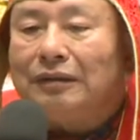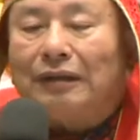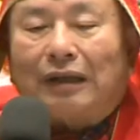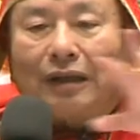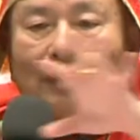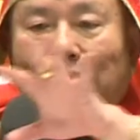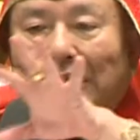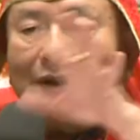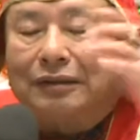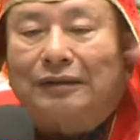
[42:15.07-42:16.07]
啊，
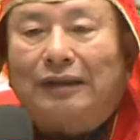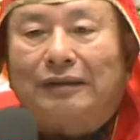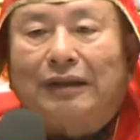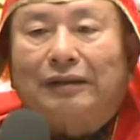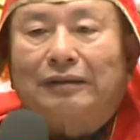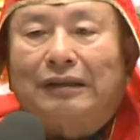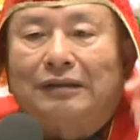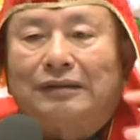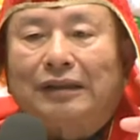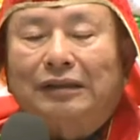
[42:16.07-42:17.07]
他的香袋，他的
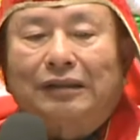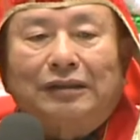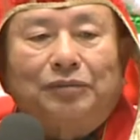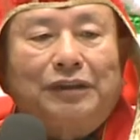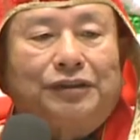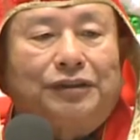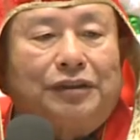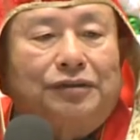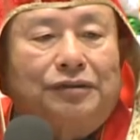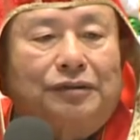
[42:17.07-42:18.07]
香袋上面写
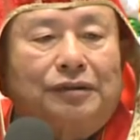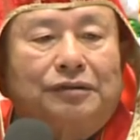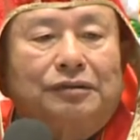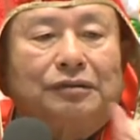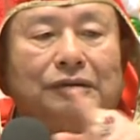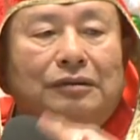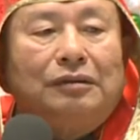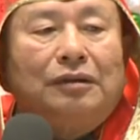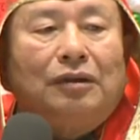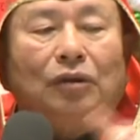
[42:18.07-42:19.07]
四个字：
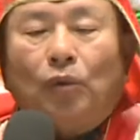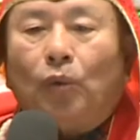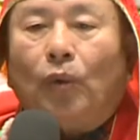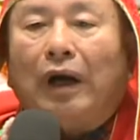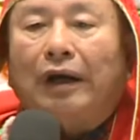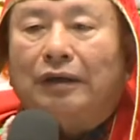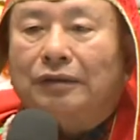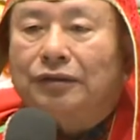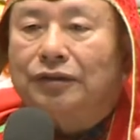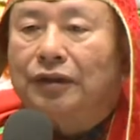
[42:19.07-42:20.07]
往
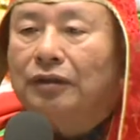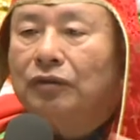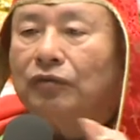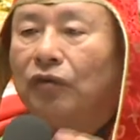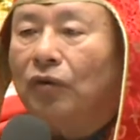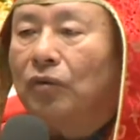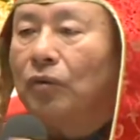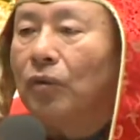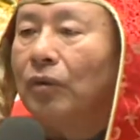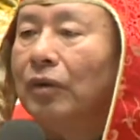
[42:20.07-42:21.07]
生佛国，